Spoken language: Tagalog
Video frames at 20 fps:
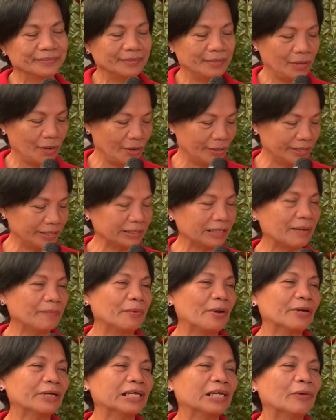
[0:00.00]
O, kita
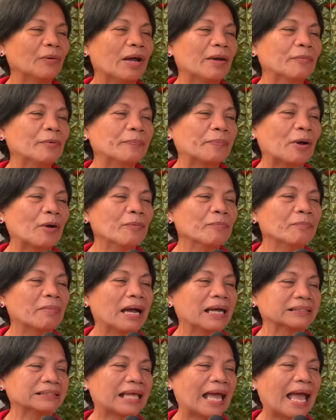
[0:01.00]
mo, ginawa mo pa akong
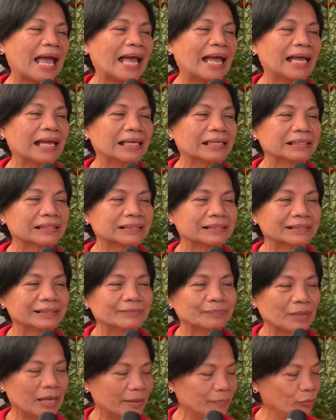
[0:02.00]
bata.
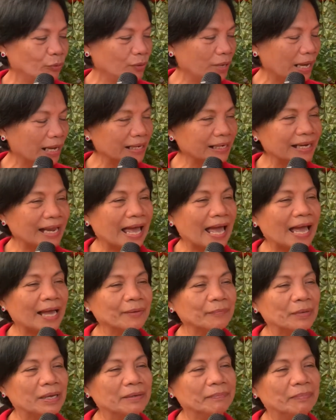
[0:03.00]
May bulaklak,
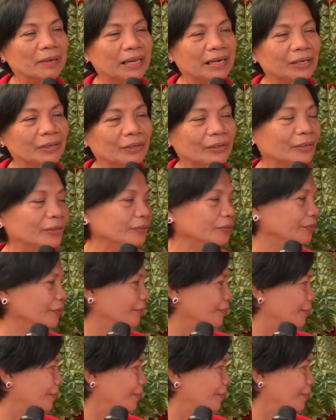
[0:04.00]
may balon.